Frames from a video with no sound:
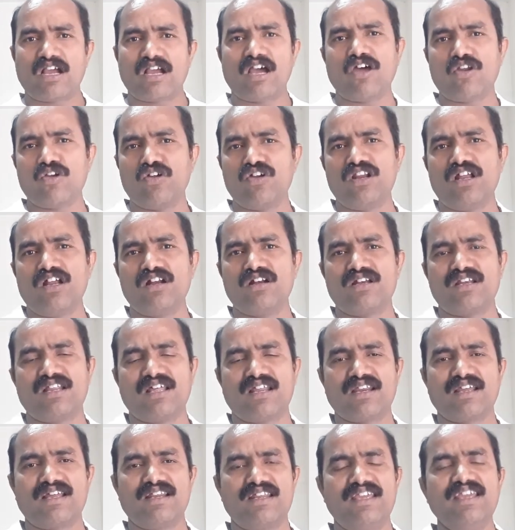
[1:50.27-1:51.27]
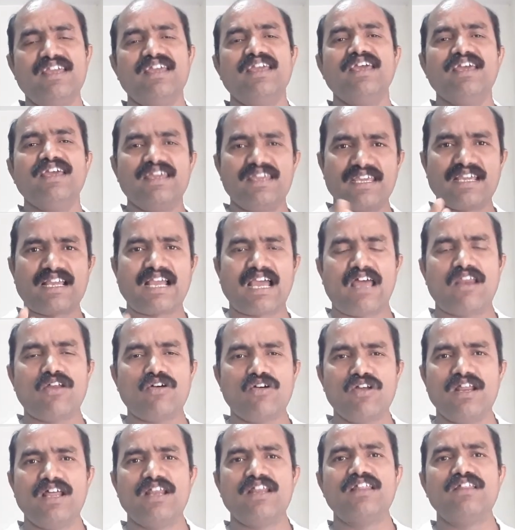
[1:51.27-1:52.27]
కరోనా అంటున్నారు కానీ ఈ
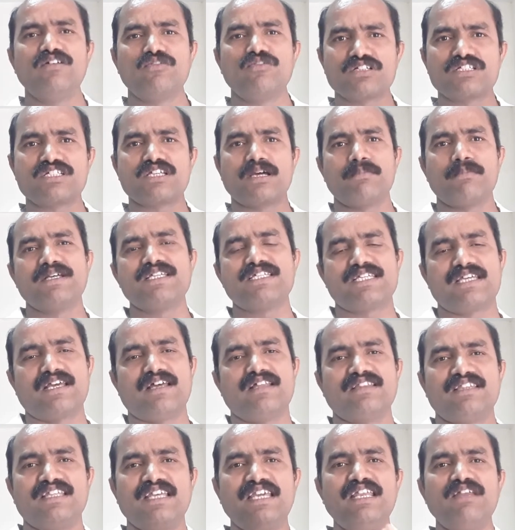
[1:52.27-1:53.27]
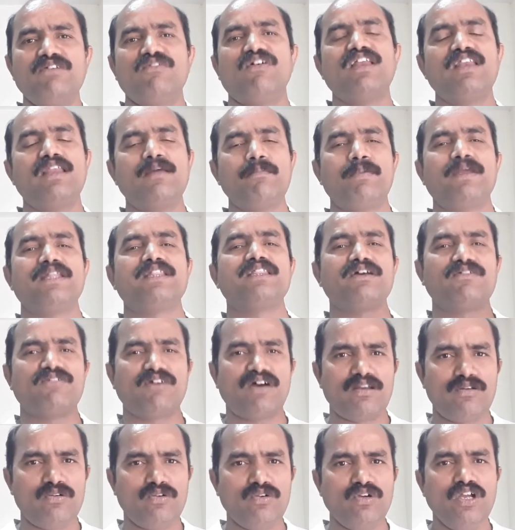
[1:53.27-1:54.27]
కరోనా అనేది ఒక సమస్య దీనివల్ల
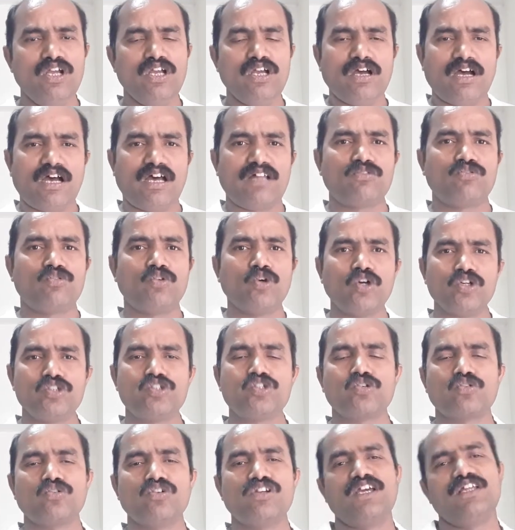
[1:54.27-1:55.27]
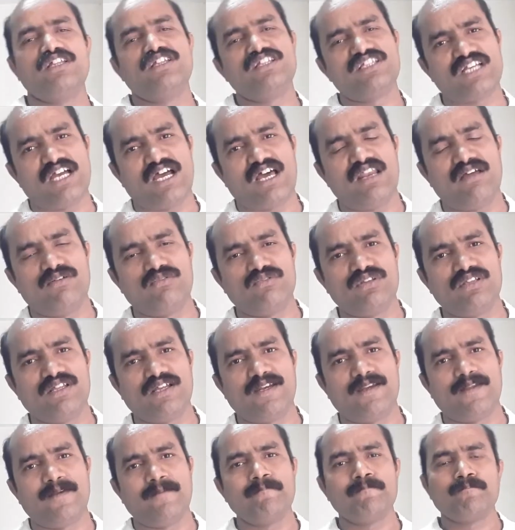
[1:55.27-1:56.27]
పెద్దవాళ్ళు ఆ దోచుకునేది చాలా
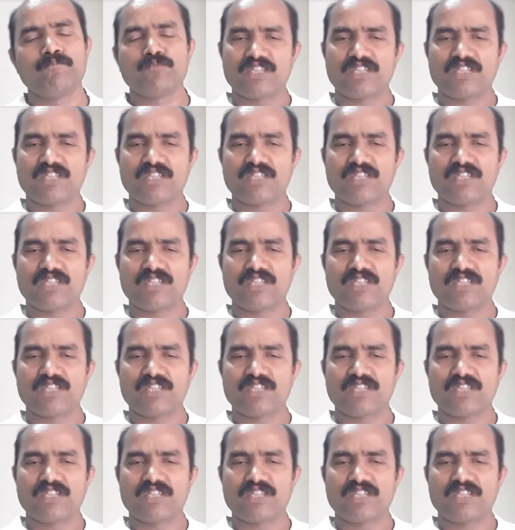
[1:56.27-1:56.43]
ఉందండి